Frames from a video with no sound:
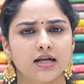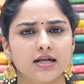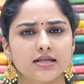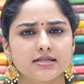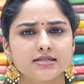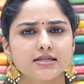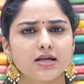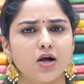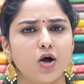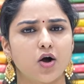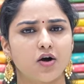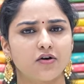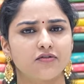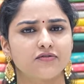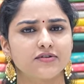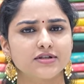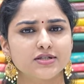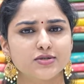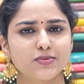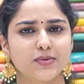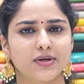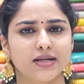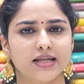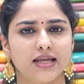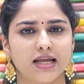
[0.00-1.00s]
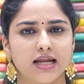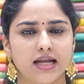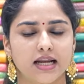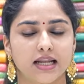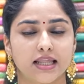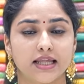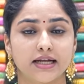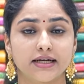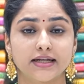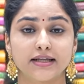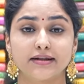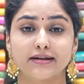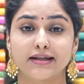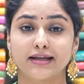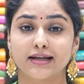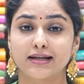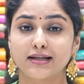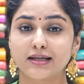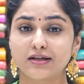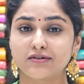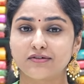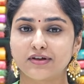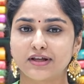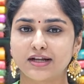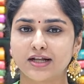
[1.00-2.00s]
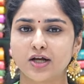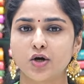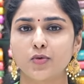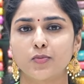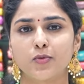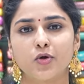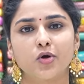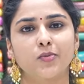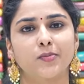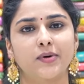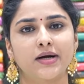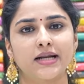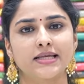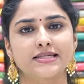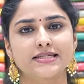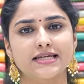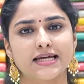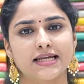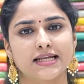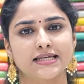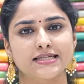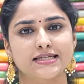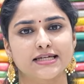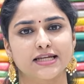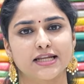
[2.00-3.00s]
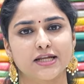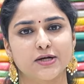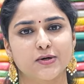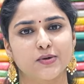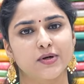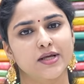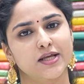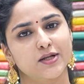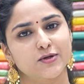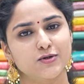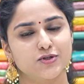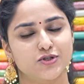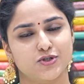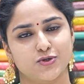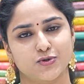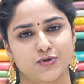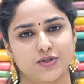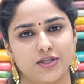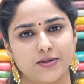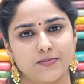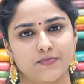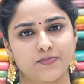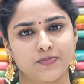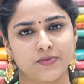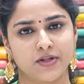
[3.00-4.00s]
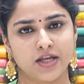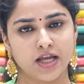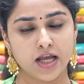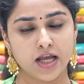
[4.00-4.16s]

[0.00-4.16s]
కాస్త ఆఫీస్ వేర్కి లేదంటే రెగ్యులర్ వేర్గా ఉపయోగపడే శారీస్ అన్నీ కూడా ఈరోజు చూద్దాం